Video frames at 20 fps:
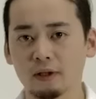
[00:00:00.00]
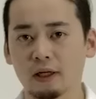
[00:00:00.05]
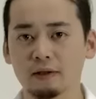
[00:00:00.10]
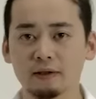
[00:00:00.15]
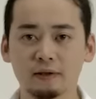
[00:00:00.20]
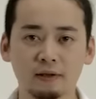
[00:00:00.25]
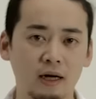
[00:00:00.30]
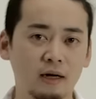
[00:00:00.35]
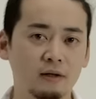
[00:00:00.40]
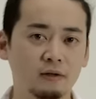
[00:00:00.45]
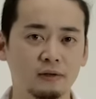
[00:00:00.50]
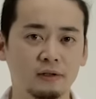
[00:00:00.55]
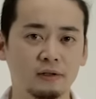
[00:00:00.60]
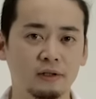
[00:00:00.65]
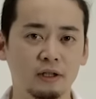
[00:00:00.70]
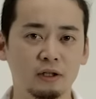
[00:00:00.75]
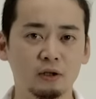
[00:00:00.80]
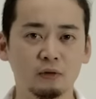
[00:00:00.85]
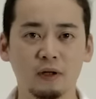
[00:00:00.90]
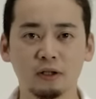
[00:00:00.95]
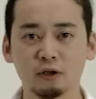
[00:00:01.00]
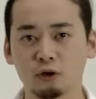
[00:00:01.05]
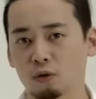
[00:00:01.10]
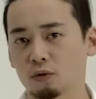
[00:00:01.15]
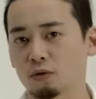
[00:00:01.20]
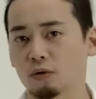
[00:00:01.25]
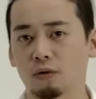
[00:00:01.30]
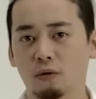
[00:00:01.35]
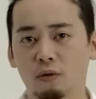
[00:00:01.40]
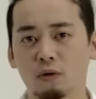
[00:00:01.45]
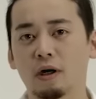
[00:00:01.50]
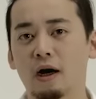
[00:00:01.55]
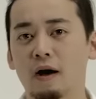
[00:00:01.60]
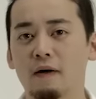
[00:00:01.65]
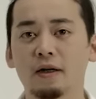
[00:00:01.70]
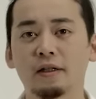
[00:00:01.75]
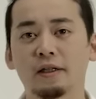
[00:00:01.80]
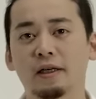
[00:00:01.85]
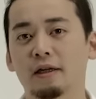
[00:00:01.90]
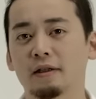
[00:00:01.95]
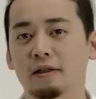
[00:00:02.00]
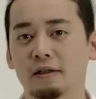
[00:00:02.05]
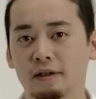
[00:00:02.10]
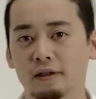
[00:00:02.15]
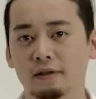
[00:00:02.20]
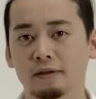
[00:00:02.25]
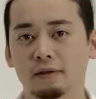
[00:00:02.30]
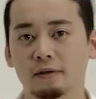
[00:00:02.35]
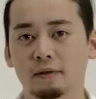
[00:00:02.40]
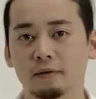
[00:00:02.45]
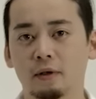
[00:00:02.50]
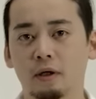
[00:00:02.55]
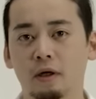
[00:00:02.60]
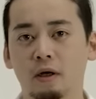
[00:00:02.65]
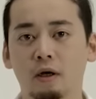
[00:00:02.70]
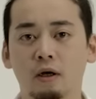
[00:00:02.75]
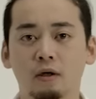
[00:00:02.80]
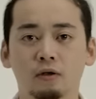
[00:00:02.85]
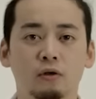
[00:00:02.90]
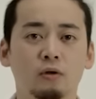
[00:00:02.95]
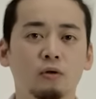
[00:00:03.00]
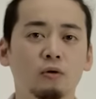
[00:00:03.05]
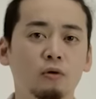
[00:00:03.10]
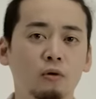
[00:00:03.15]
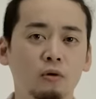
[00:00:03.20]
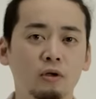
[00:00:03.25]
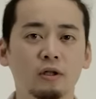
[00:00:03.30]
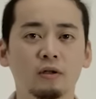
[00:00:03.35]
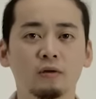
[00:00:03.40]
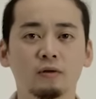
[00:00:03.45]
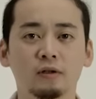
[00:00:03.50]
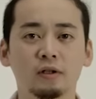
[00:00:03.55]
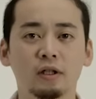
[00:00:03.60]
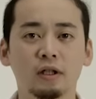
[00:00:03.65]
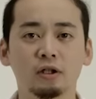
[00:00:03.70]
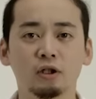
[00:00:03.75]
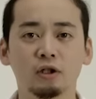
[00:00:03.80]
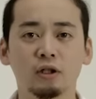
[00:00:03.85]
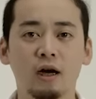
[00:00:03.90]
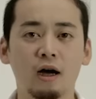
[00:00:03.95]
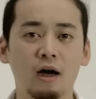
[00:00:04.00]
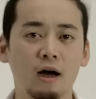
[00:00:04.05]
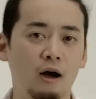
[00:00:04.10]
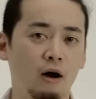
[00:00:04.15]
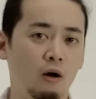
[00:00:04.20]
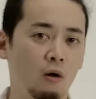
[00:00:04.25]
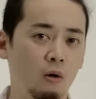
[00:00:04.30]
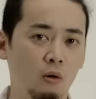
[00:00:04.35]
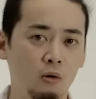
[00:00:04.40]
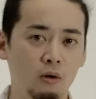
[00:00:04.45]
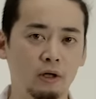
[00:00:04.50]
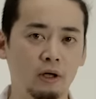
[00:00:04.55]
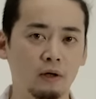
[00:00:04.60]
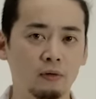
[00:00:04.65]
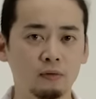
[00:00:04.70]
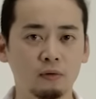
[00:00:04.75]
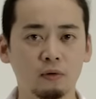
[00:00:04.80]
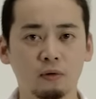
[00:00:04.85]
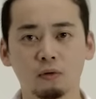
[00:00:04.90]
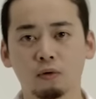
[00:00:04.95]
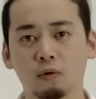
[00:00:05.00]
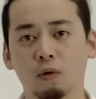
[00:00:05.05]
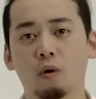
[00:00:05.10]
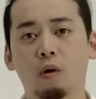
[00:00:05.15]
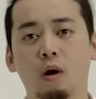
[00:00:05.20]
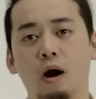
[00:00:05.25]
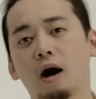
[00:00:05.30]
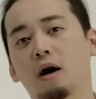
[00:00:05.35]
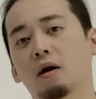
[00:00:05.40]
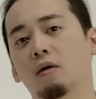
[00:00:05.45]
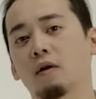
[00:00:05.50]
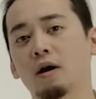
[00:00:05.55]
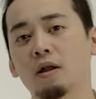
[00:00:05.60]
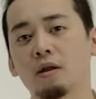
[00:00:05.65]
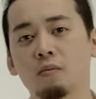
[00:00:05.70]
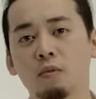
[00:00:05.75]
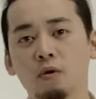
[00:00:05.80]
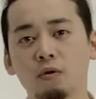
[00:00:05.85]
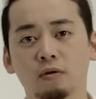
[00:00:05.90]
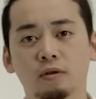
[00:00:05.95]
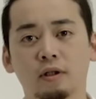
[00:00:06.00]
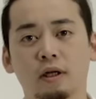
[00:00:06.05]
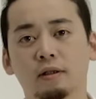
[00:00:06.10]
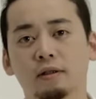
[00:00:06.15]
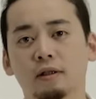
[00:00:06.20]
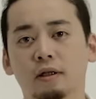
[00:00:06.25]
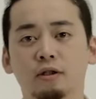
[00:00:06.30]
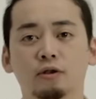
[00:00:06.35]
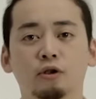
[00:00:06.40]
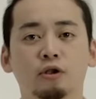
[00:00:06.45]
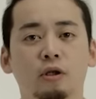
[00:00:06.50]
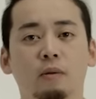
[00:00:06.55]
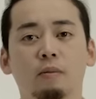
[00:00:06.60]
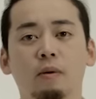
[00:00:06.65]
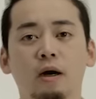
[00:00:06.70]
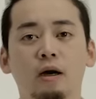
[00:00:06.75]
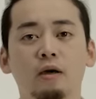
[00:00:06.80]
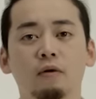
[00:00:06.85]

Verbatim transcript: たくさんあるステージはちょっとローラーは苦手です。その時のステージがホッケ不頭とアロアナモールだったりした場